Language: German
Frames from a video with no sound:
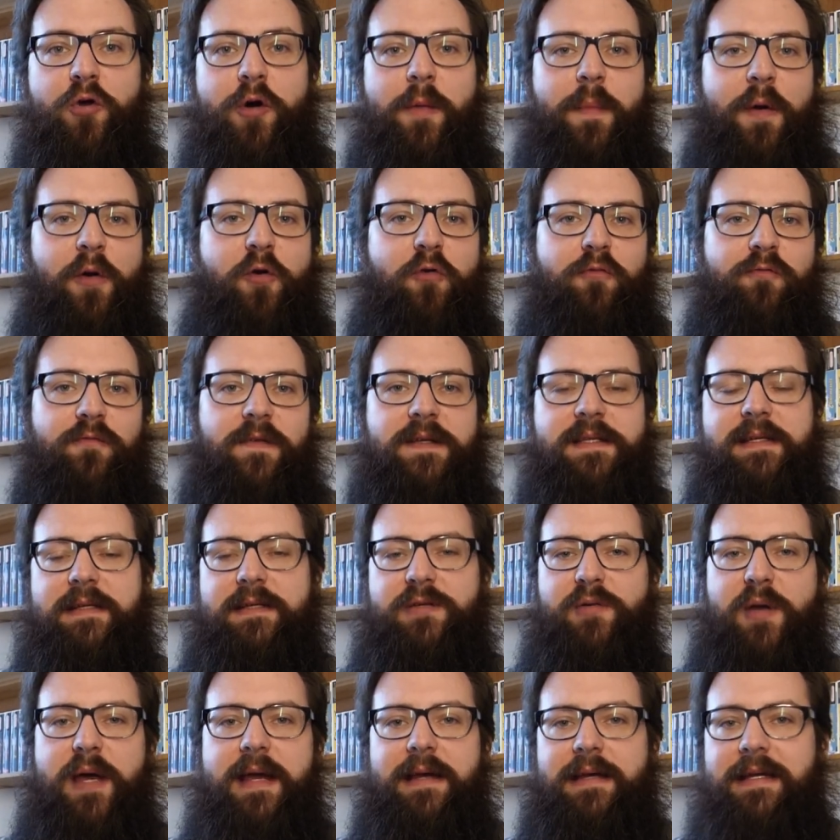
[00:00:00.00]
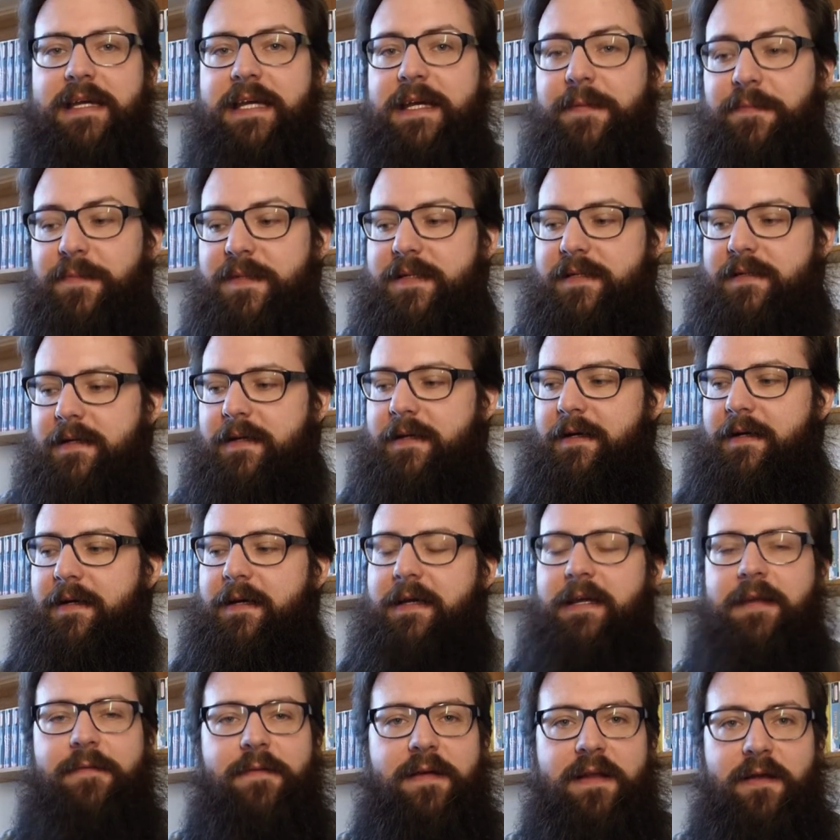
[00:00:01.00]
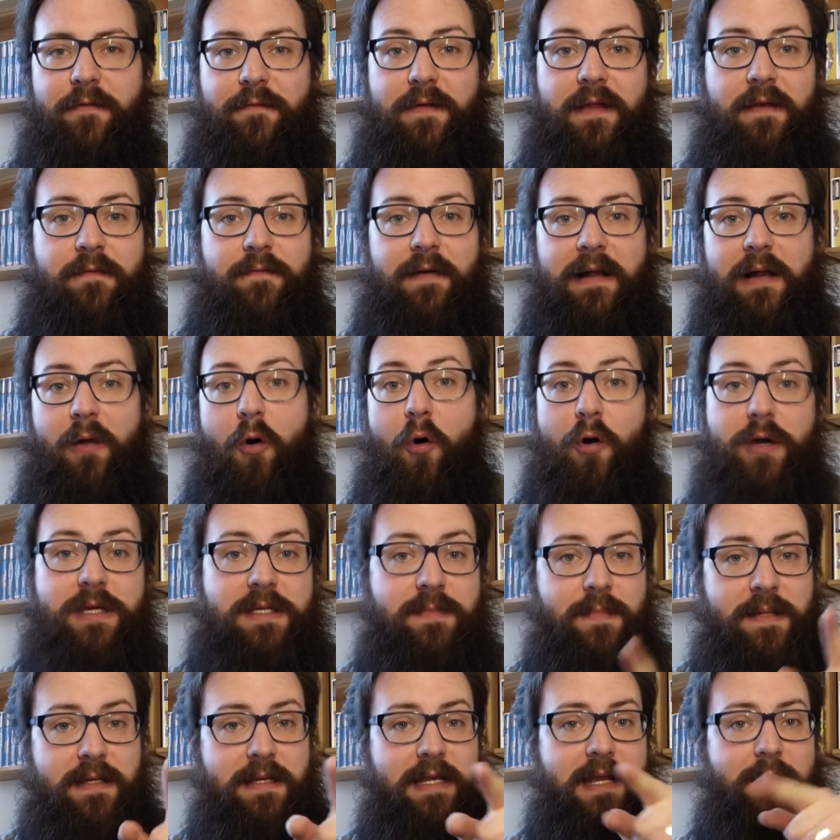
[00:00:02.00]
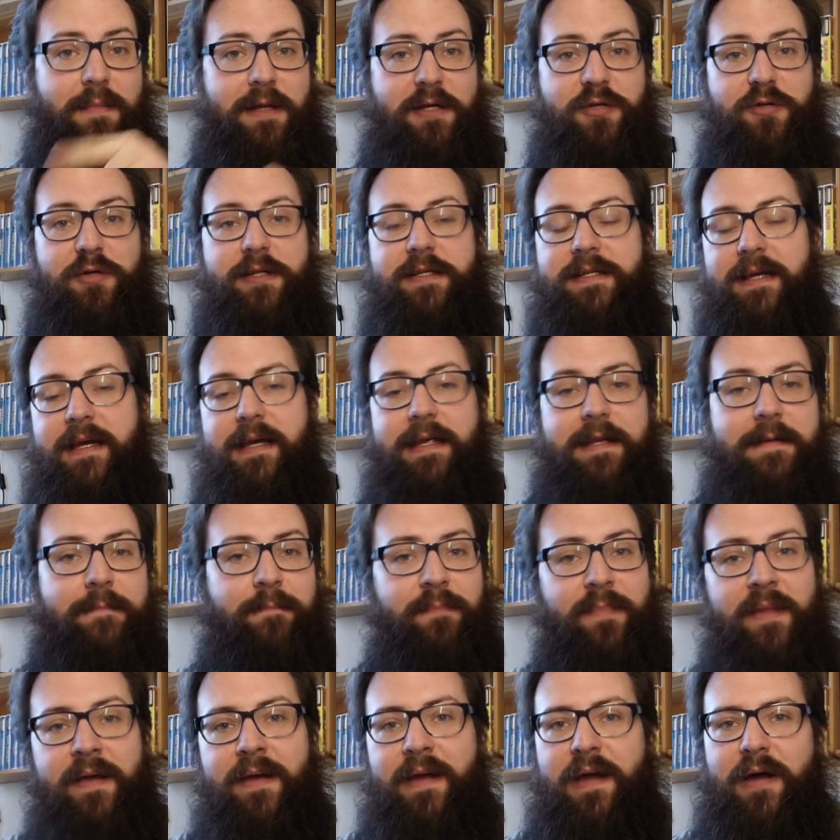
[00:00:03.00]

Ja, mal gucken, was sich so ergibt. Äh, ich werde auf jeden Fall euch mitnehmen, natürlich dahin.